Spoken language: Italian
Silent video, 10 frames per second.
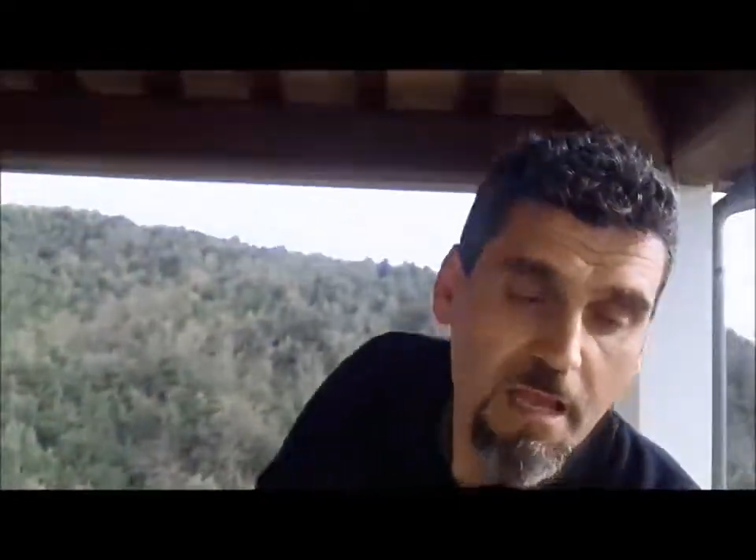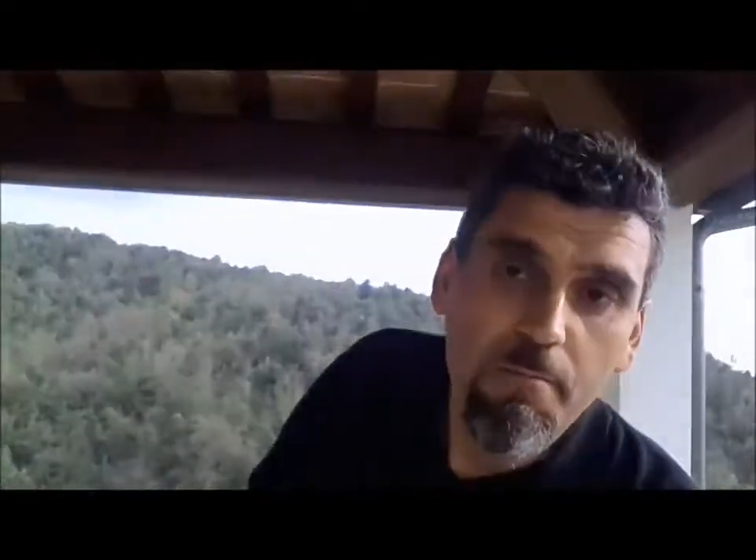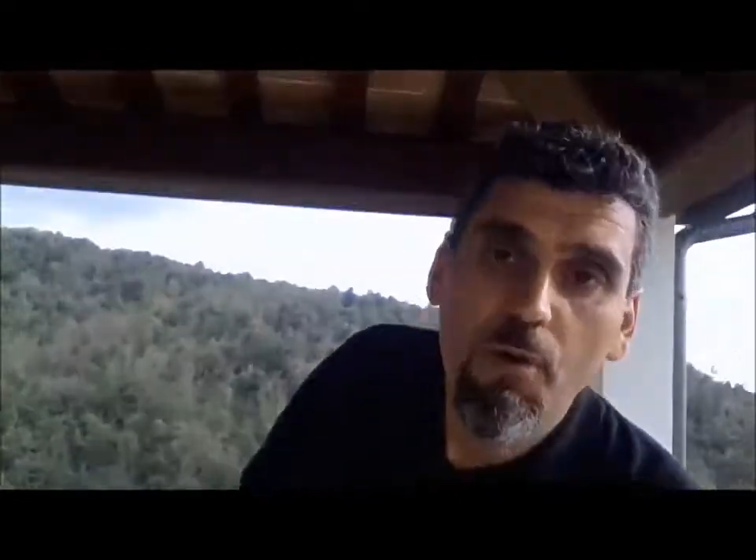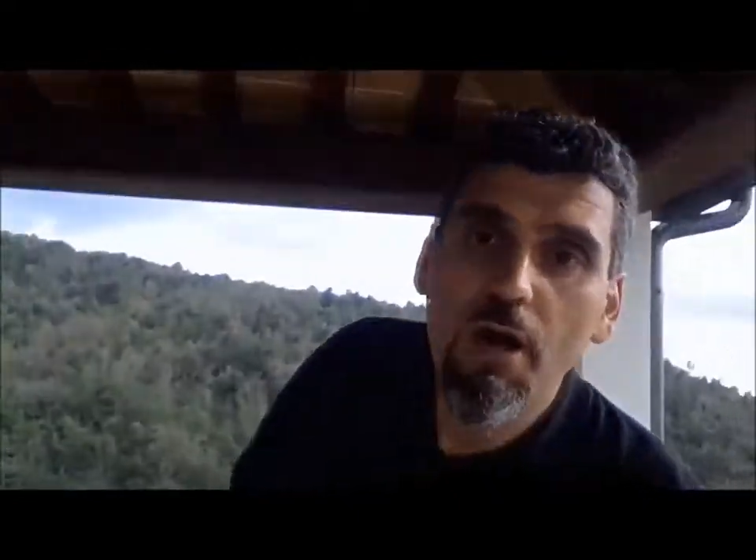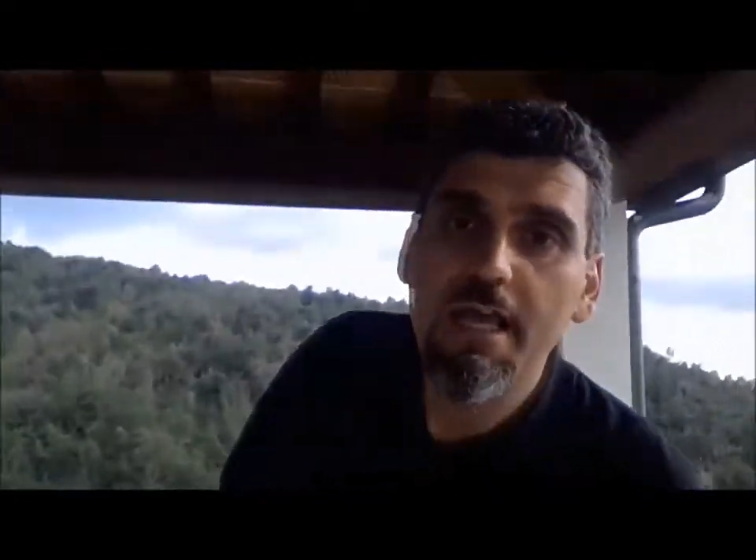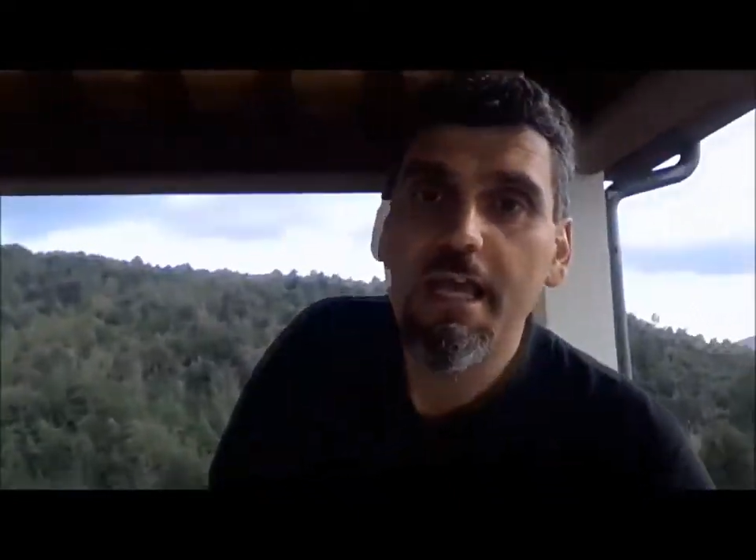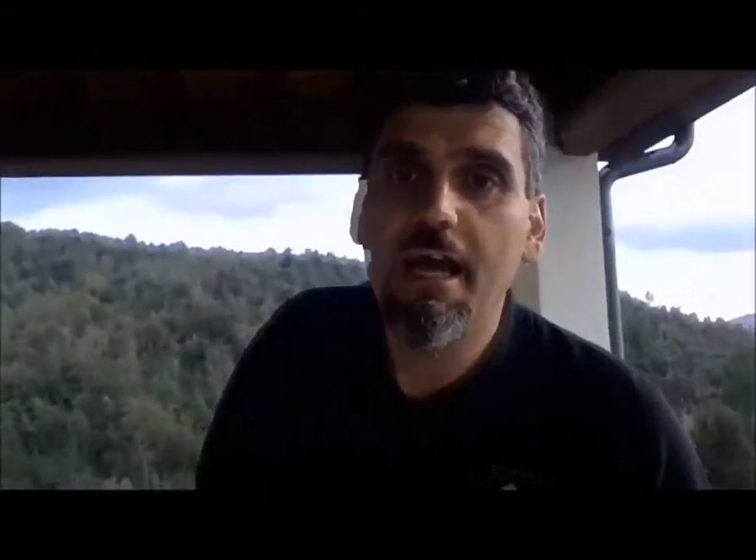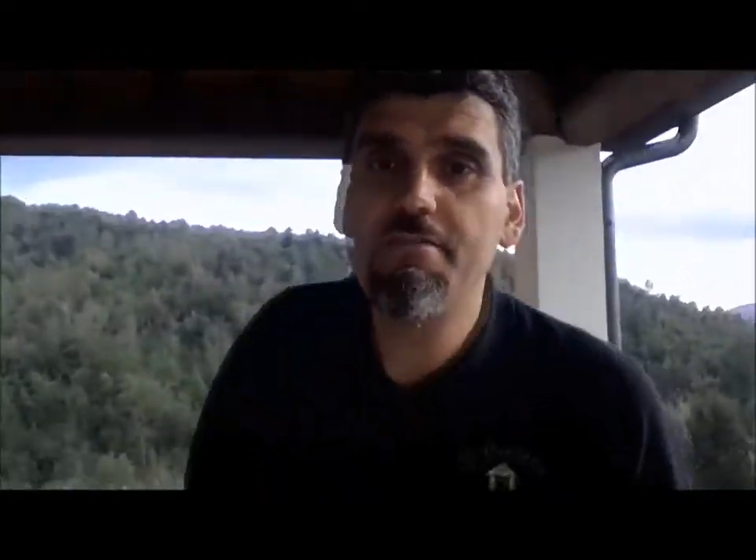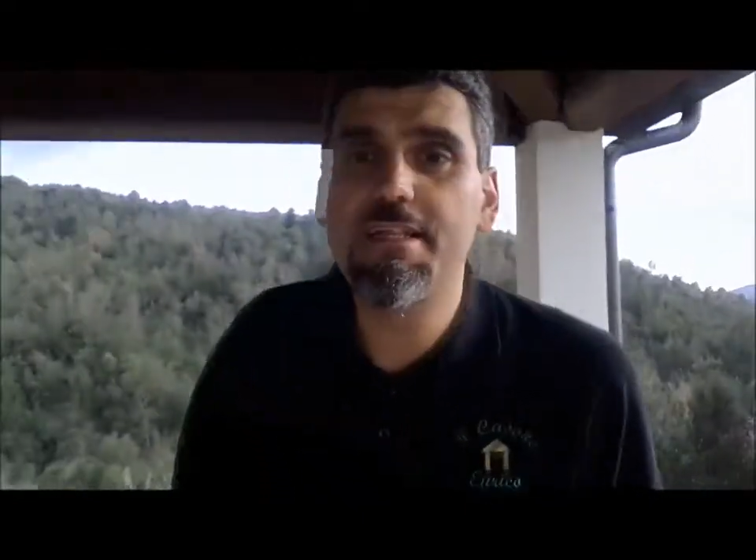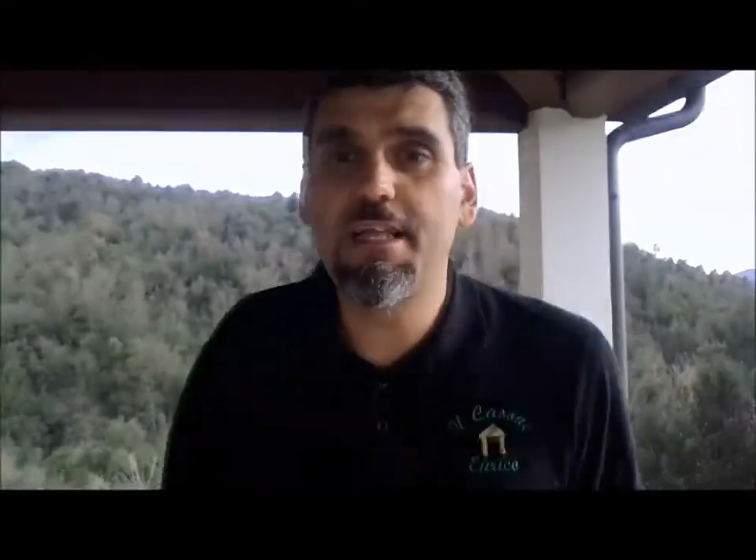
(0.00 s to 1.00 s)
Poi
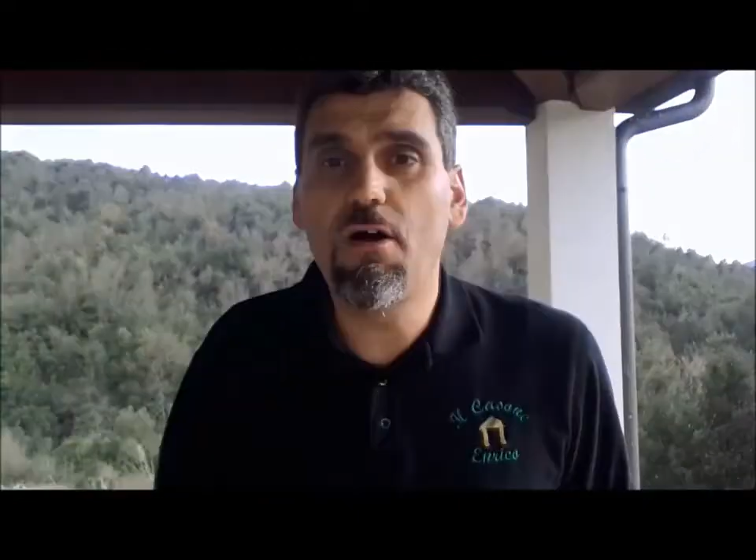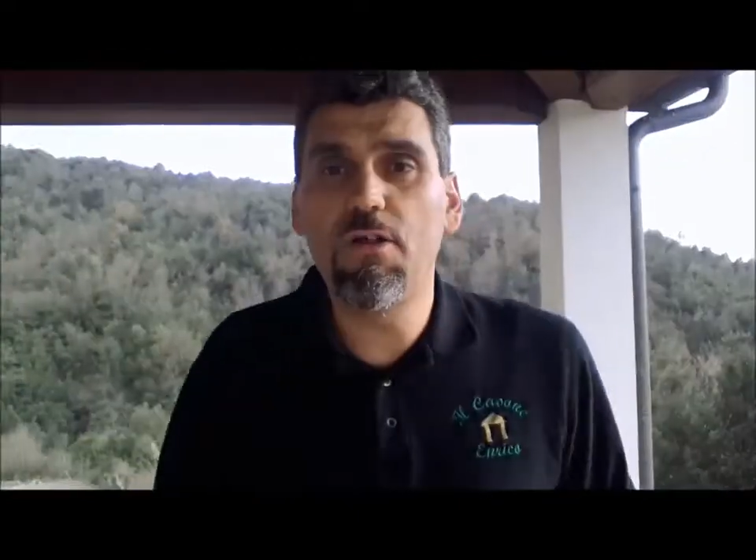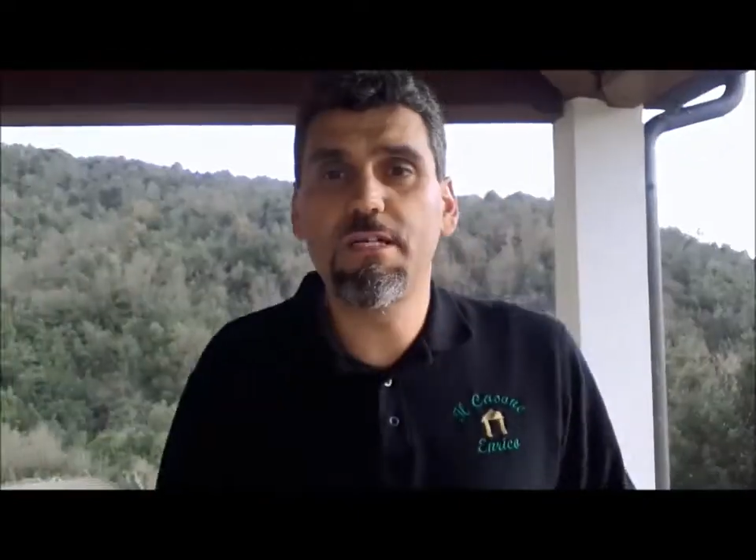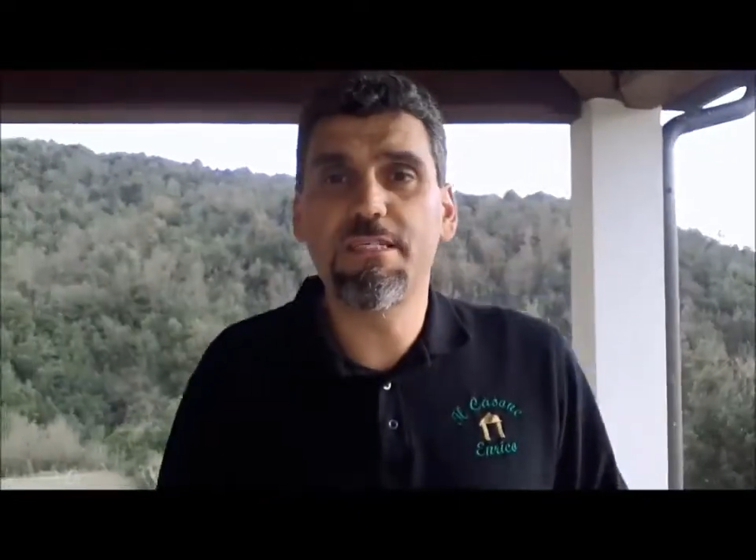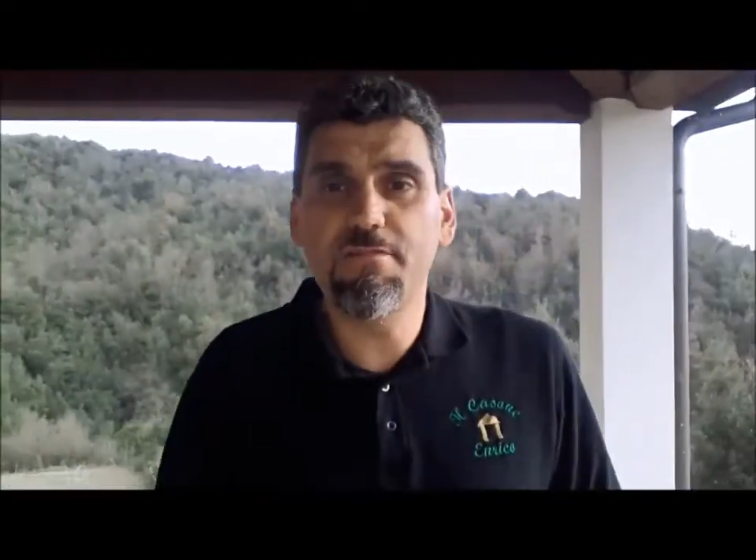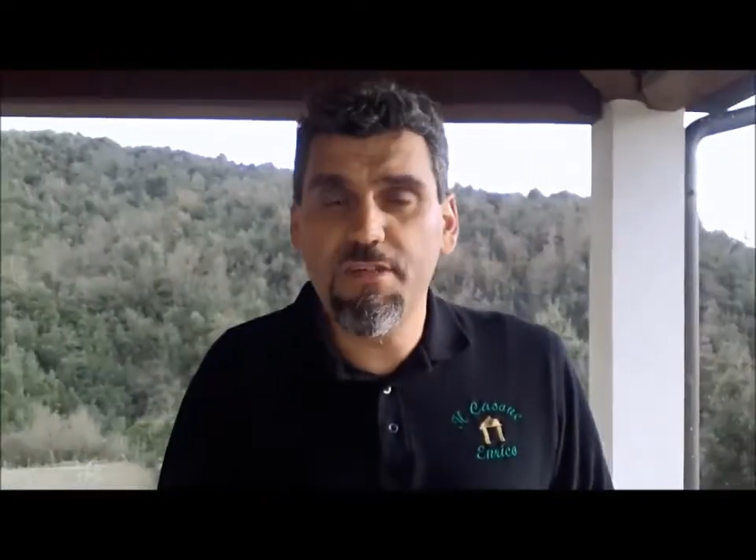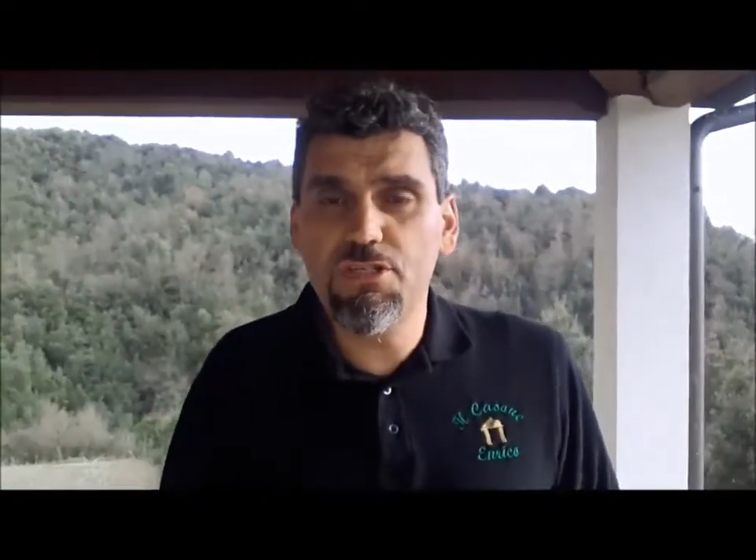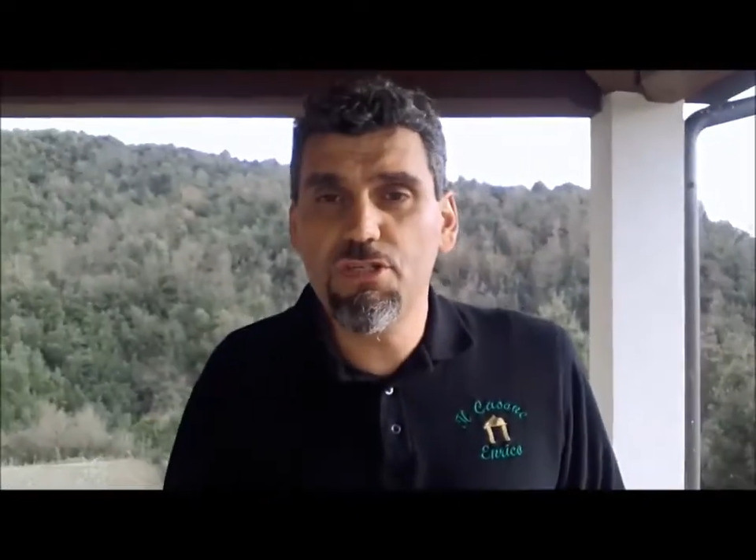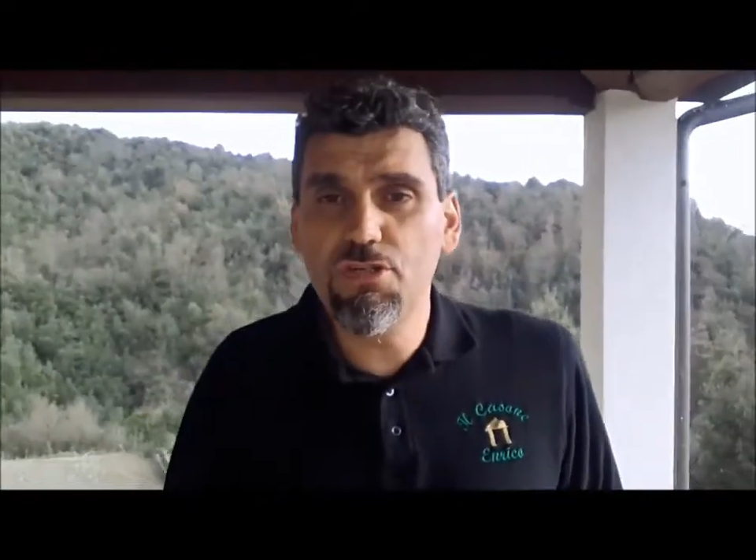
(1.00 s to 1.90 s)
avete olio extravergine